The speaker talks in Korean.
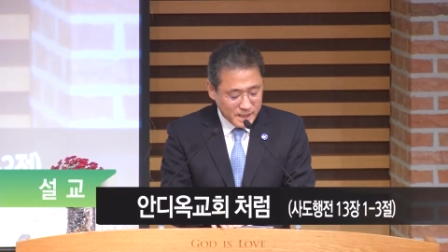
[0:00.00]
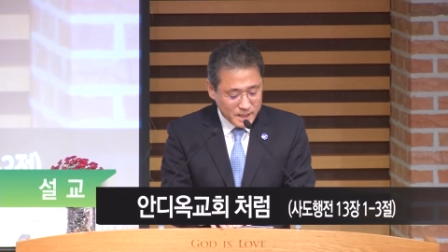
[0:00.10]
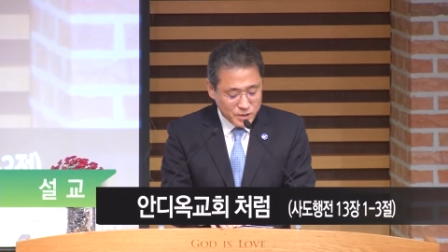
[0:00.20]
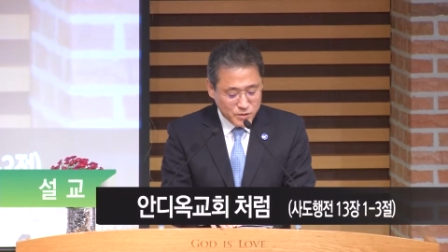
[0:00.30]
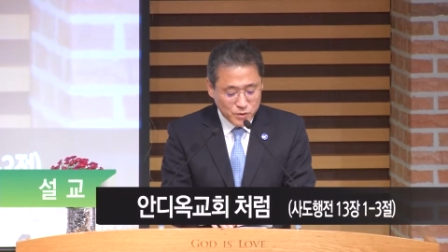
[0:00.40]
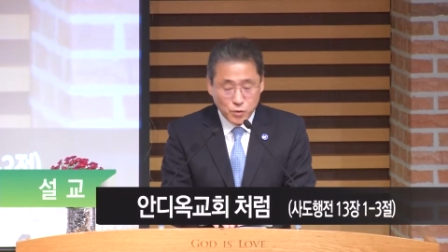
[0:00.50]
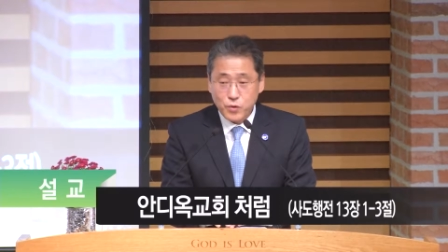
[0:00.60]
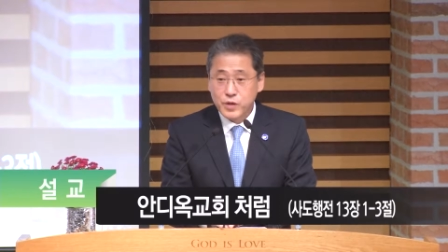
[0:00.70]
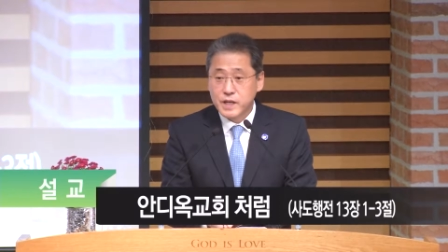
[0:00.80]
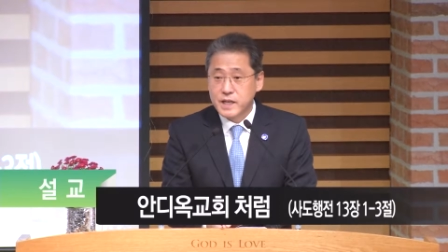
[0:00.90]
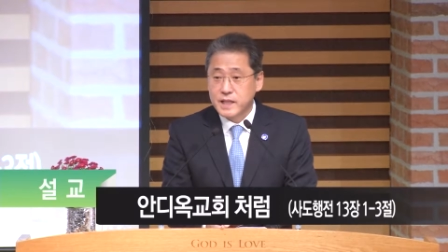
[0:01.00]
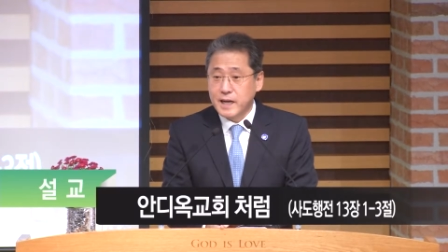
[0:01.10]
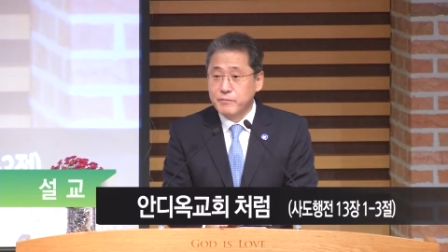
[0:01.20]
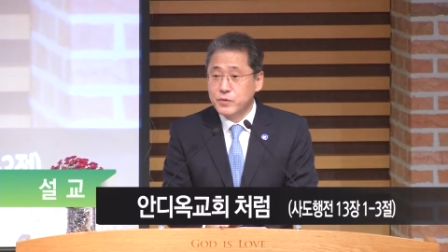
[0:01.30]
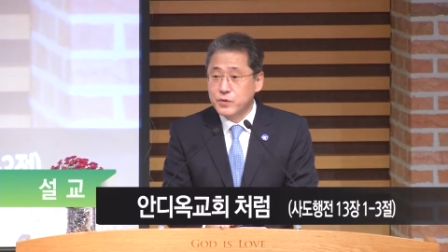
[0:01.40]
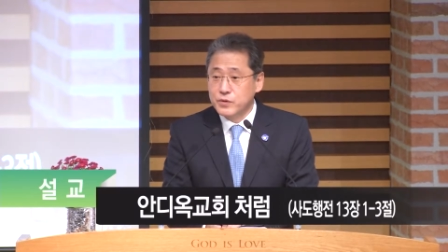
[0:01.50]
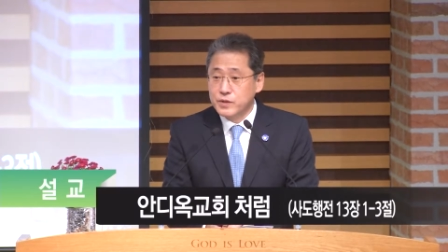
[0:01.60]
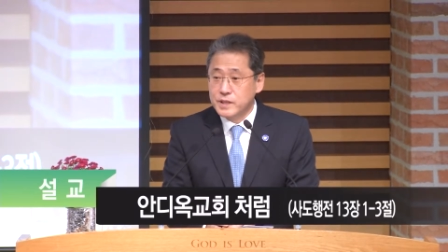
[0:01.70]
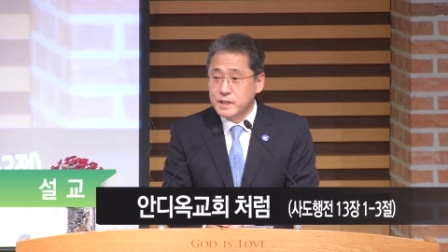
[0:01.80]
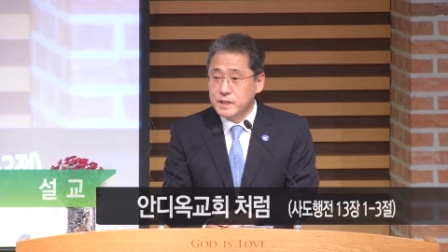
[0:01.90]
저는 통일의
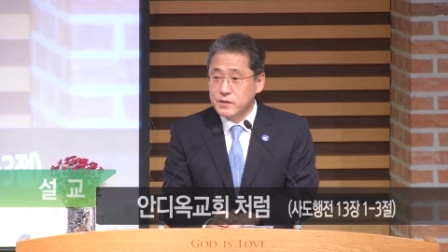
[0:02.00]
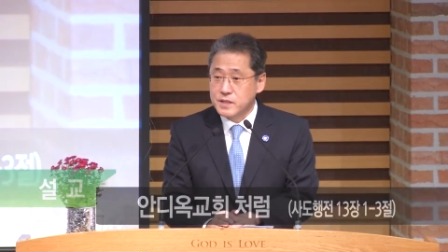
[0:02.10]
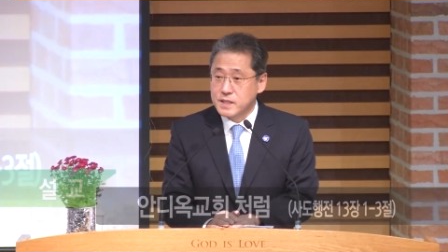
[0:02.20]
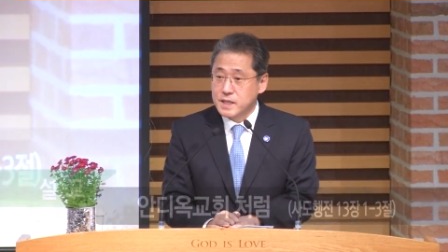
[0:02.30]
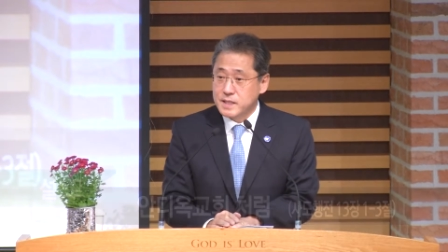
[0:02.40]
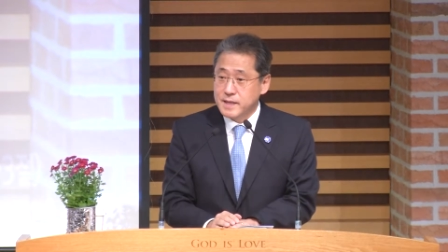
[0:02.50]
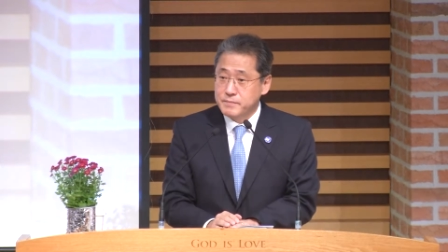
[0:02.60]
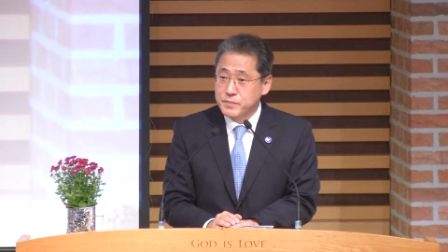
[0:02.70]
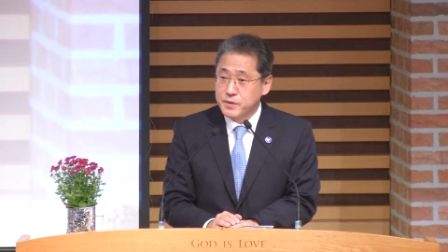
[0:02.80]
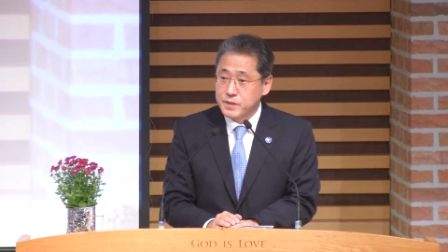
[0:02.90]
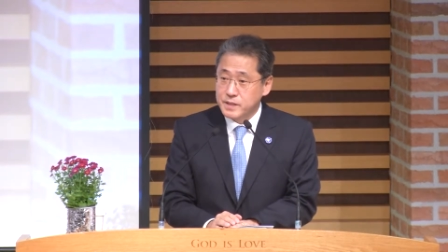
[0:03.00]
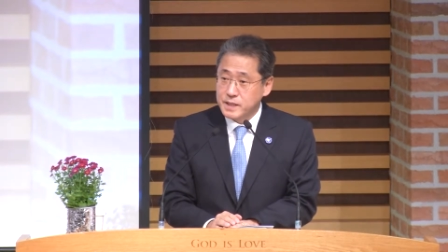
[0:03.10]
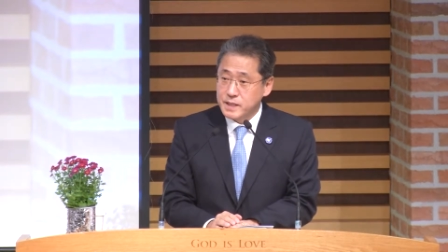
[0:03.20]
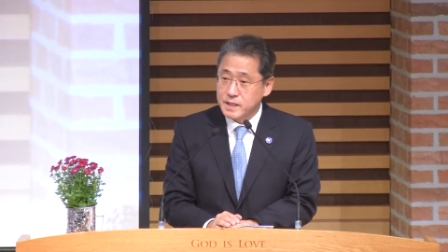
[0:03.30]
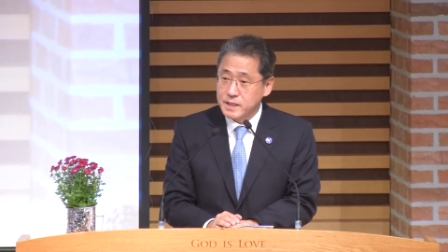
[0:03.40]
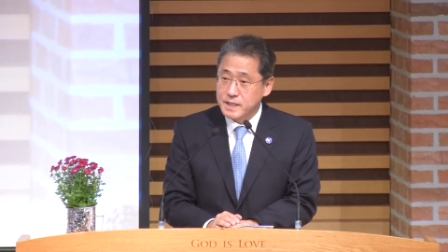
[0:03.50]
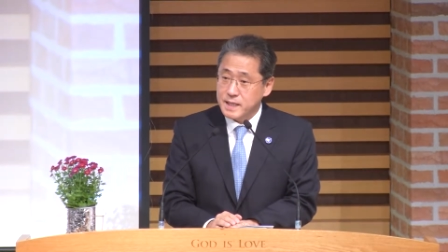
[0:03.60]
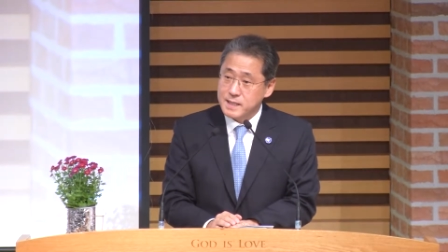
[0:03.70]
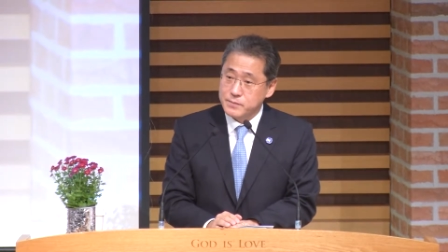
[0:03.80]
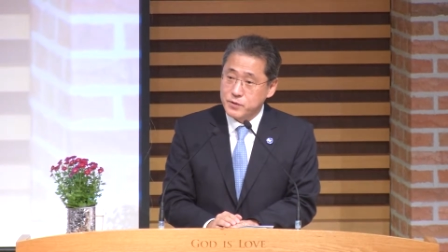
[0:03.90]
담론을 역사에서 한번 이렇게
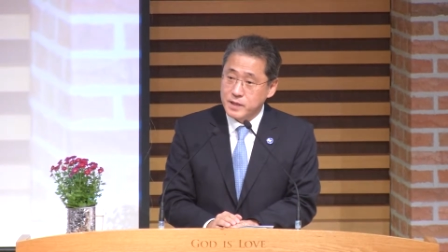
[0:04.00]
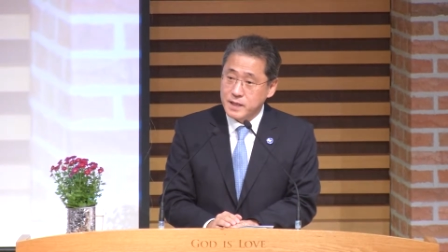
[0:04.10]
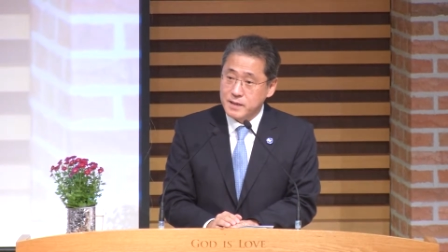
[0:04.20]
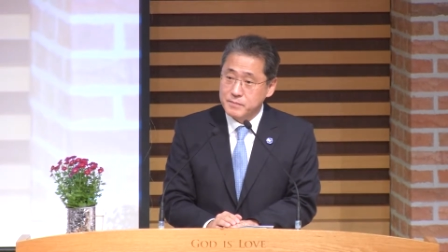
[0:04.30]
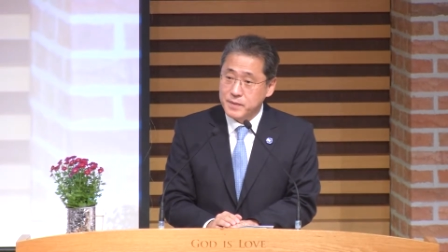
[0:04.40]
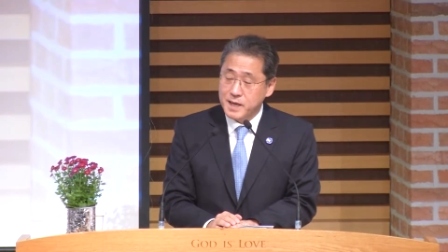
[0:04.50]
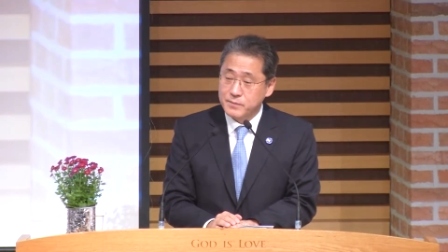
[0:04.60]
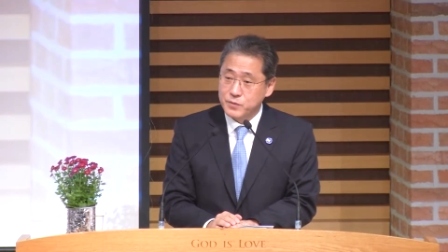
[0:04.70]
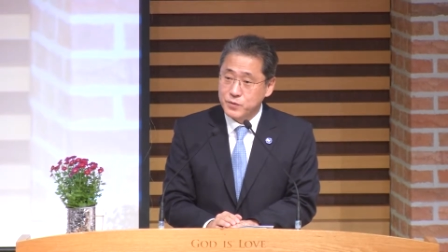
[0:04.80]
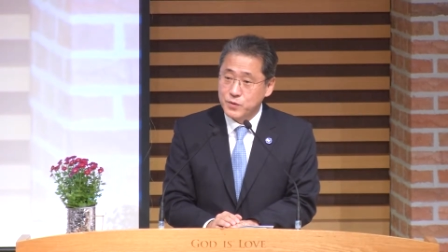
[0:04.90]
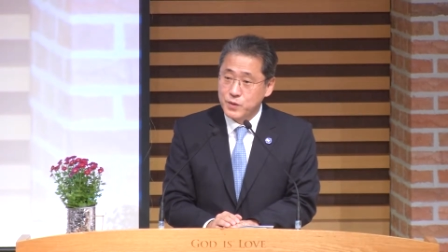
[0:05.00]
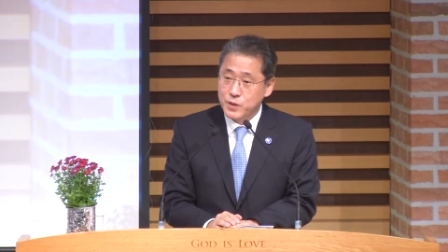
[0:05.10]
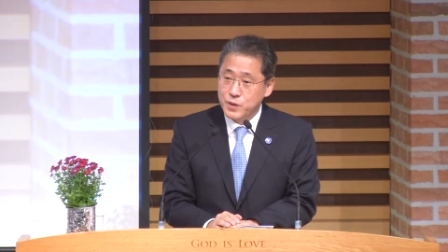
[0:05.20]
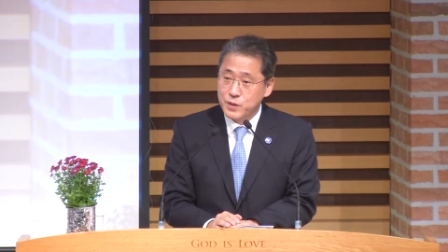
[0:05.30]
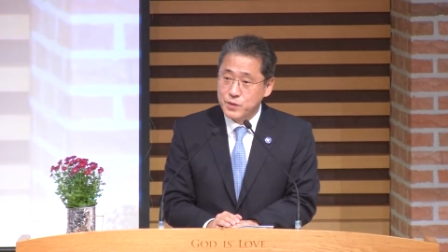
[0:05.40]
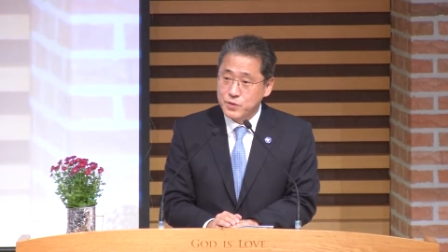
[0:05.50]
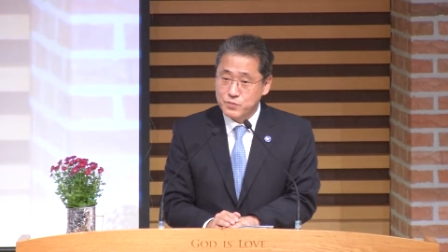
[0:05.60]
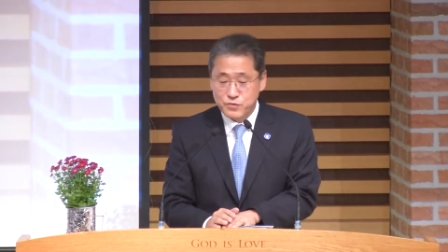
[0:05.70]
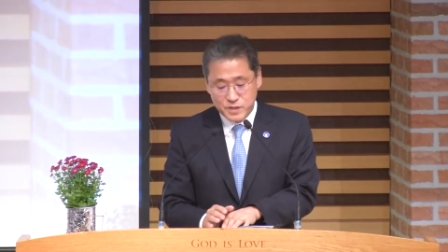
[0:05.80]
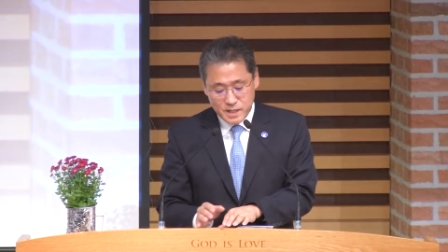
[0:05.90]
찾아보겠다는 마음으로
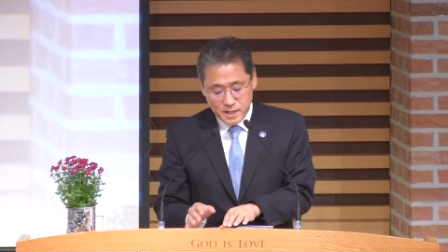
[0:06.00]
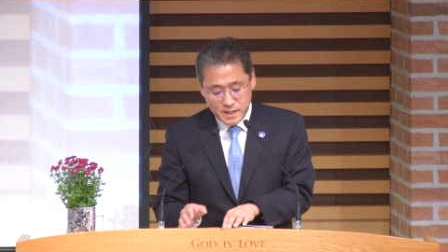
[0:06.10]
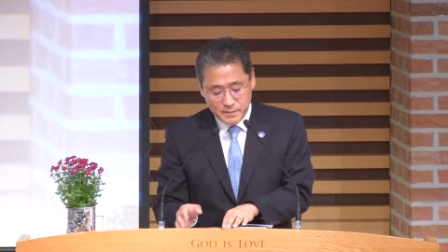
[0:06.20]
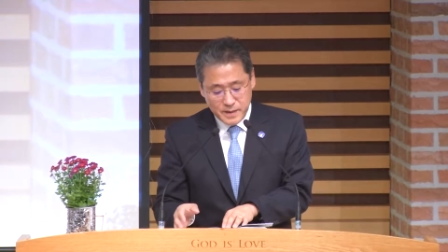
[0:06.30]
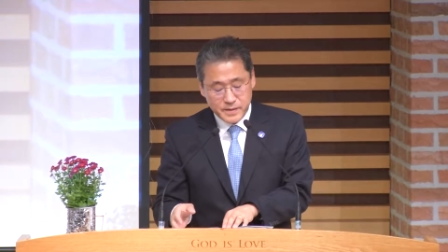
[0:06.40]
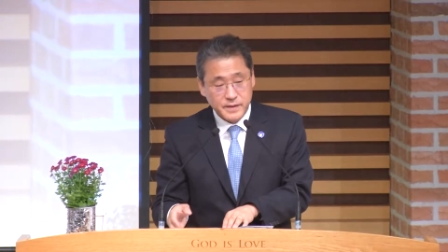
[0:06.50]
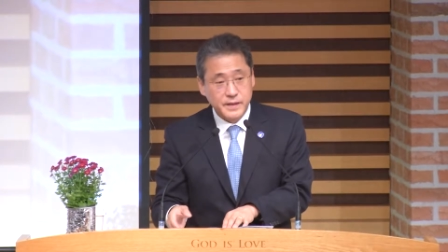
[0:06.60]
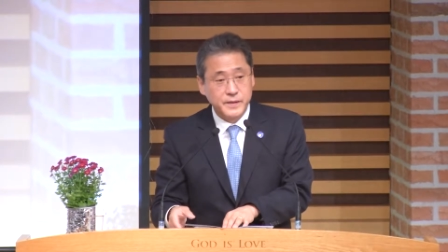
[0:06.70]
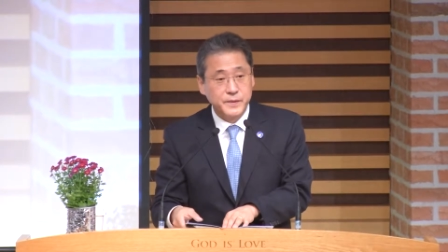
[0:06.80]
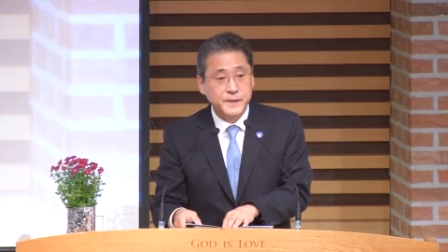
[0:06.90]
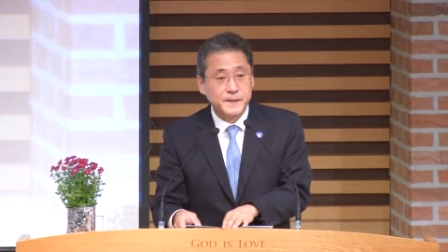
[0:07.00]
좀 묵상을 해봤는데요.